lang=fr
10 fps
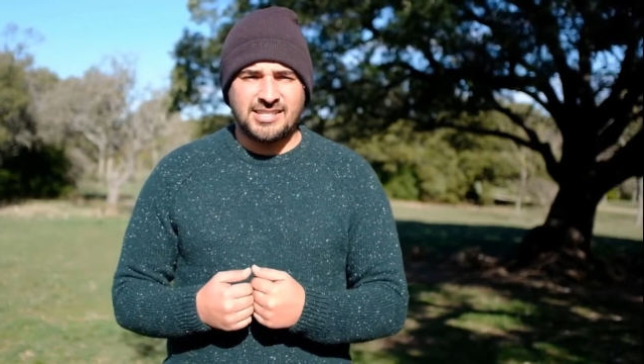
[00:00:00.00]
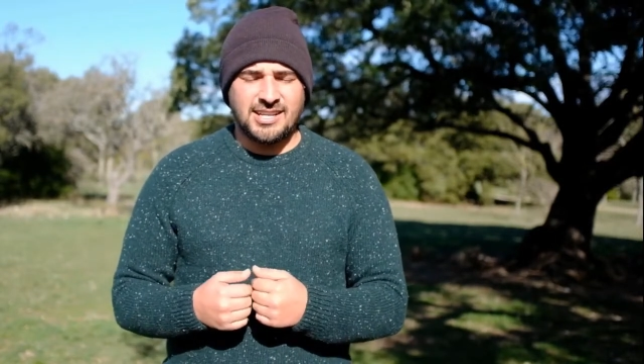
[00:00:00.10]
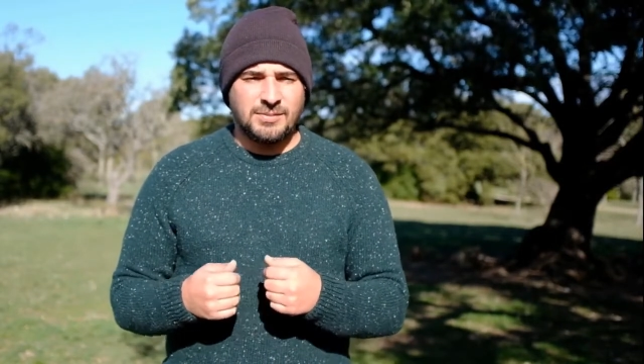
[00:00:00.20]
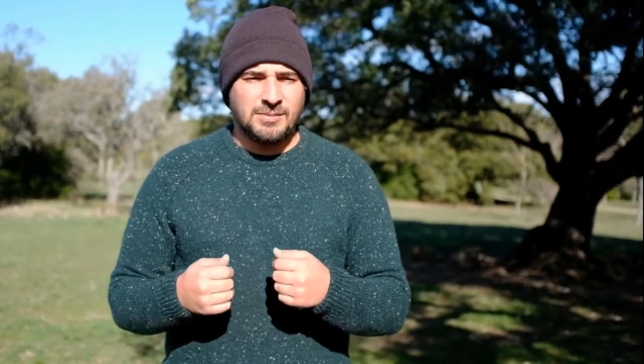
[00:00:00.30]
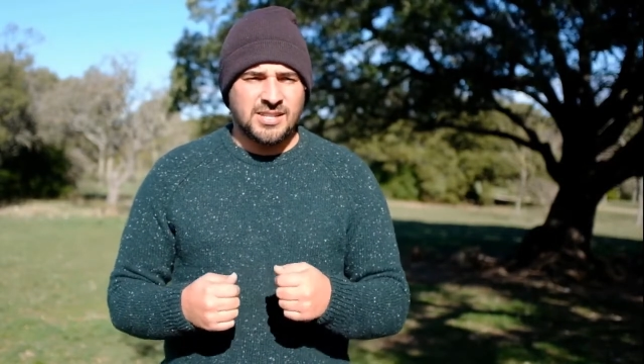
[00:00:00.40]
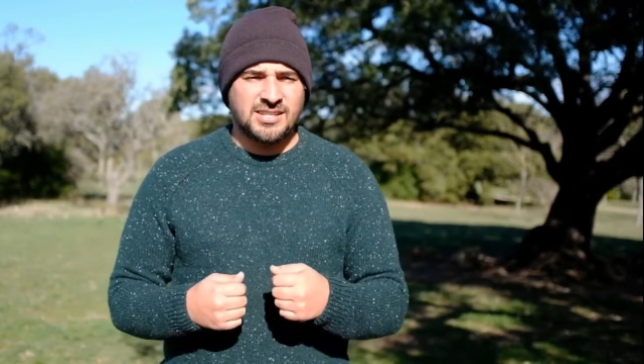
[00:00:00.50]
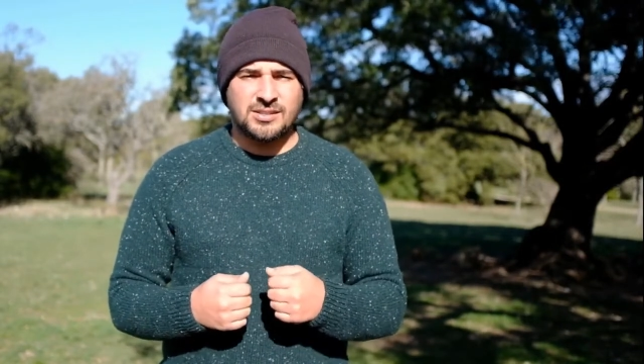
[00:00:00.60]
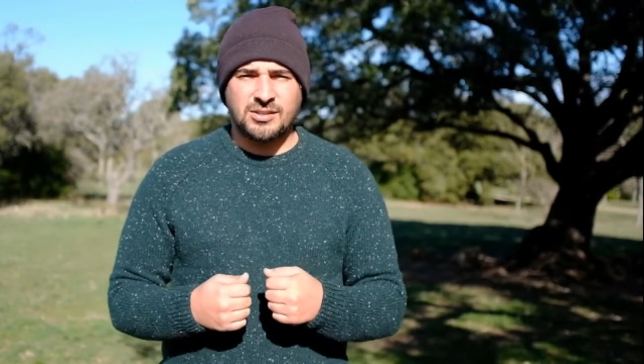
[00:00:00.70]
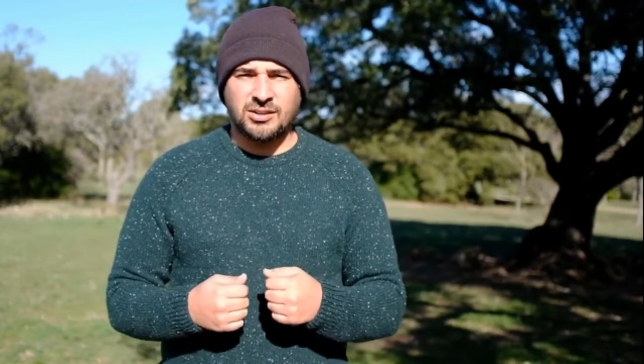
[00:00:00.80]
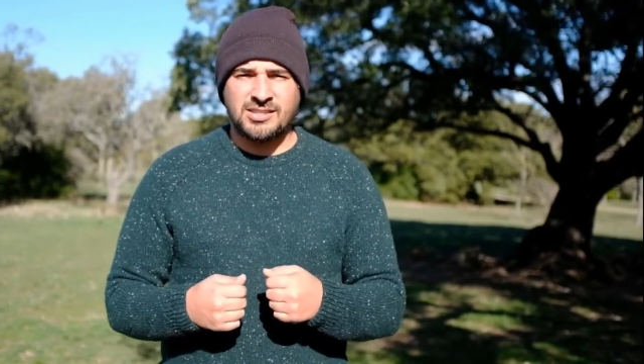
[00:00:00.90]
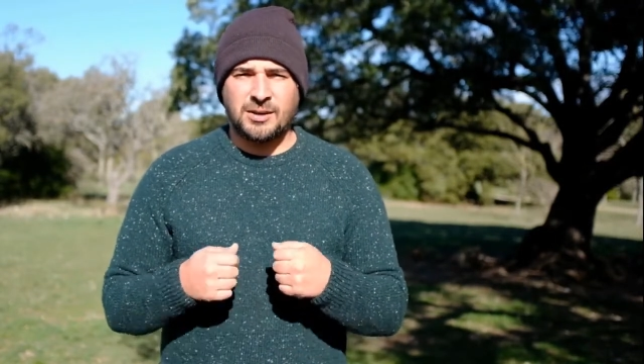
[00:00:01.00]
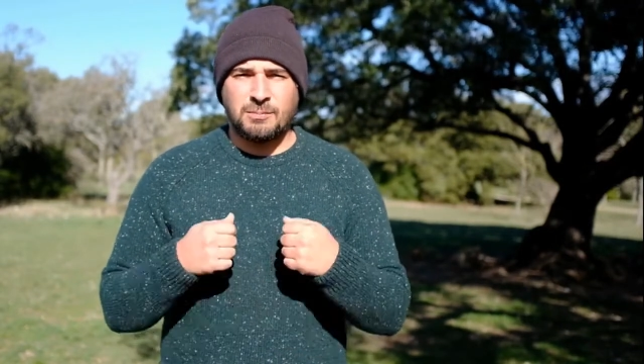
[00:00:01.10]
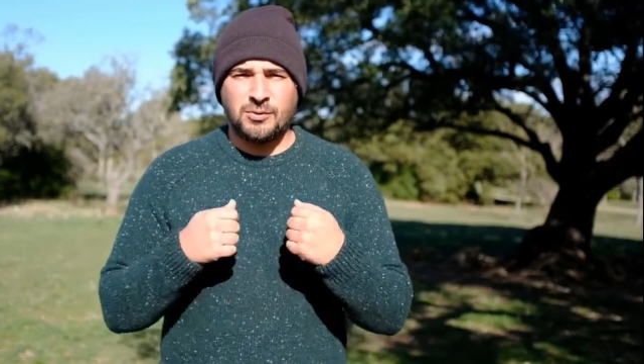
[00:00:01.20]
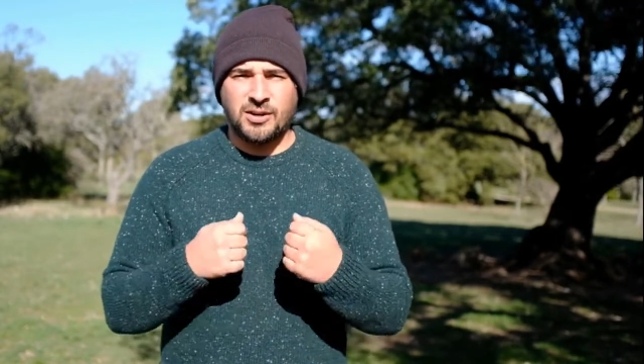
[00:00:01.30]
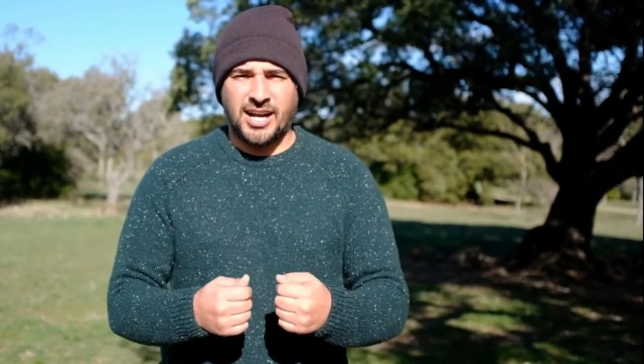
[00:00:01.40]
amis, mais c'est sortir
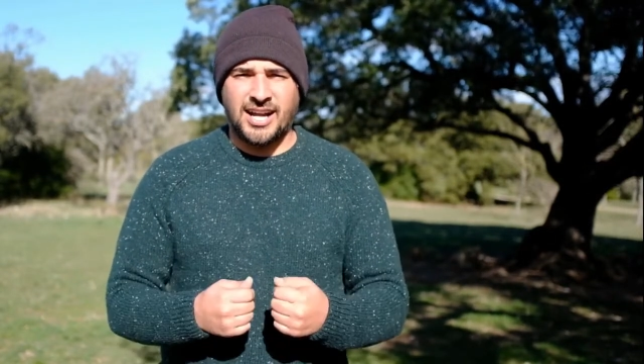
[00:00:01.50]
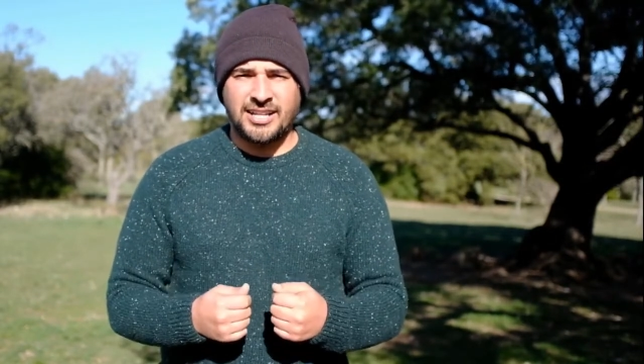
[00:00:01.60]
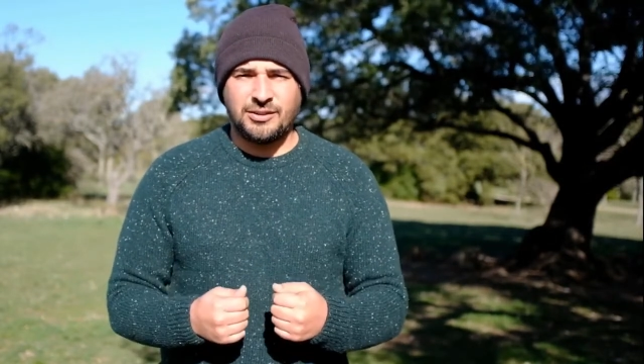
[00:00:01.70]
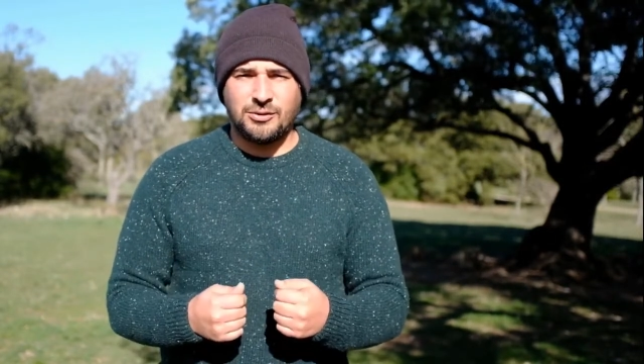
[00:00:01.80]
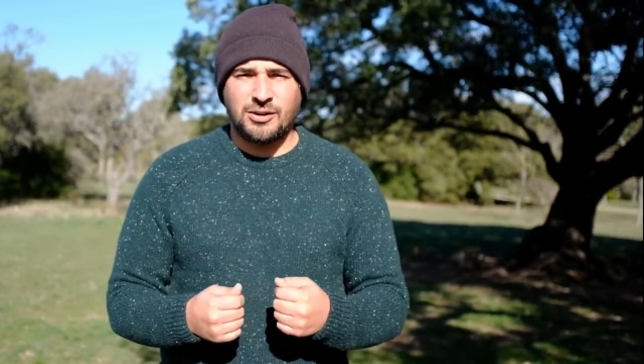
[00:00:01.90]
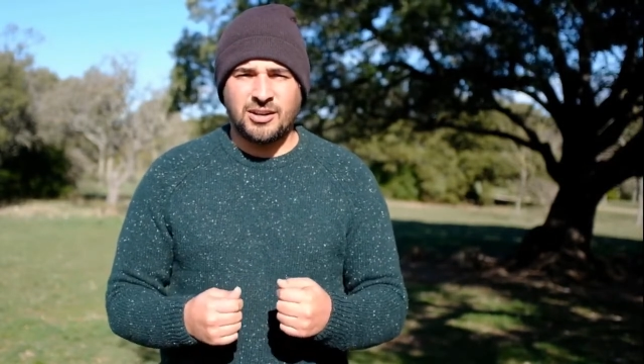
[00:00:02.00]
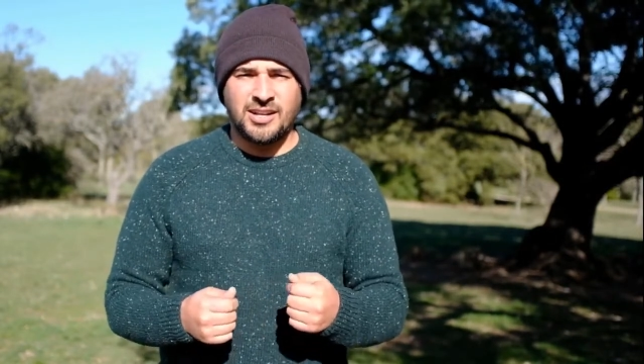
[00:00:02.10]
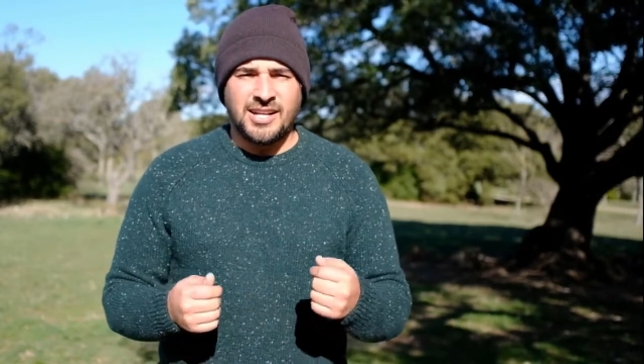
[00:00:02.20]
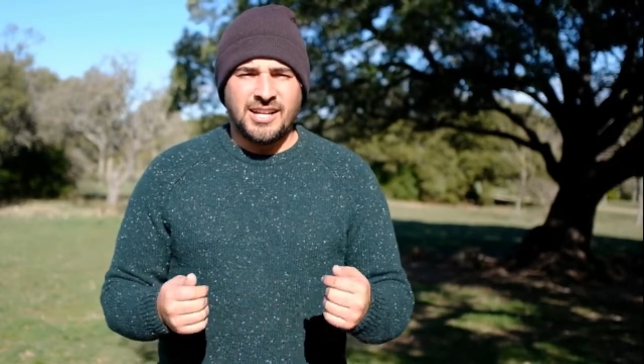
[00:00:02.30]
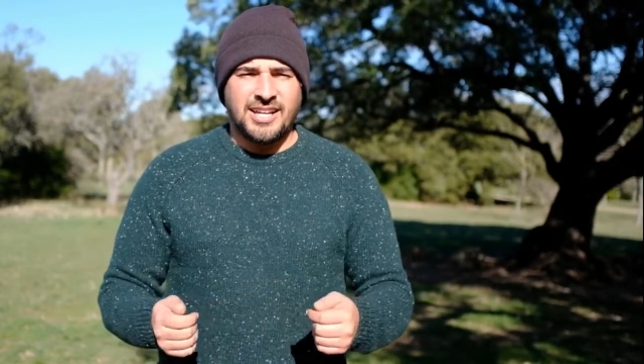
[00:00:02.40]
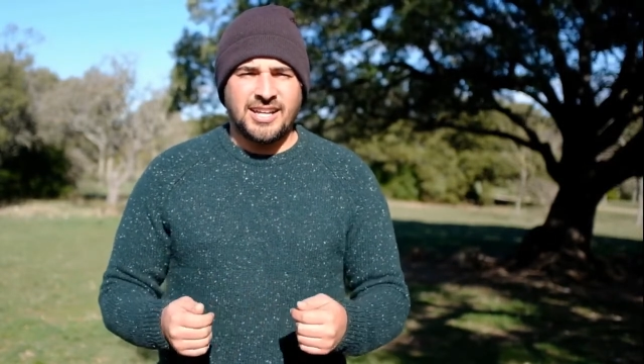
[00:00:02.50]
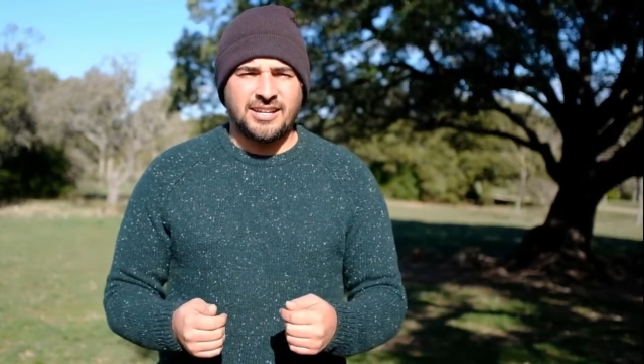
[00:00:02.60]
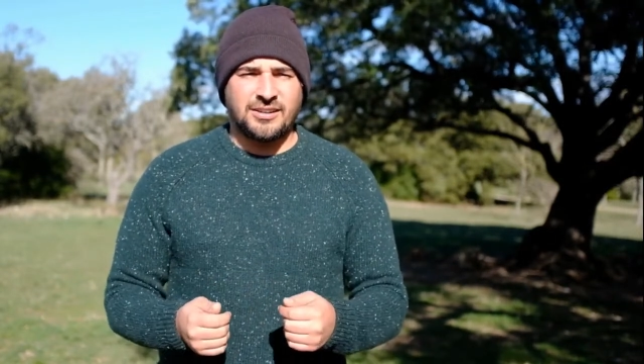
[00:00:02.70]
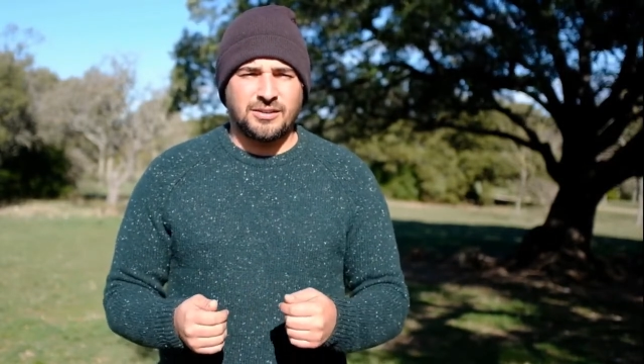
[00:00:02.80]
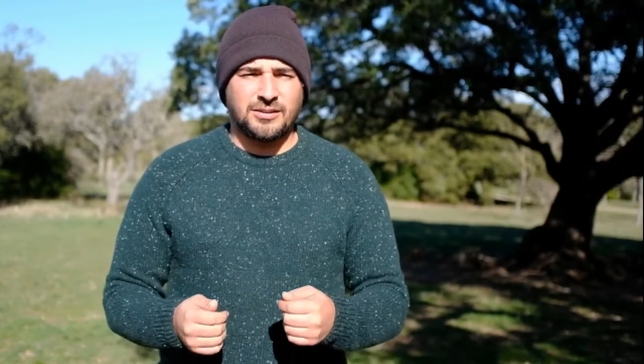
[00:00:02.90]
pour aller dehors et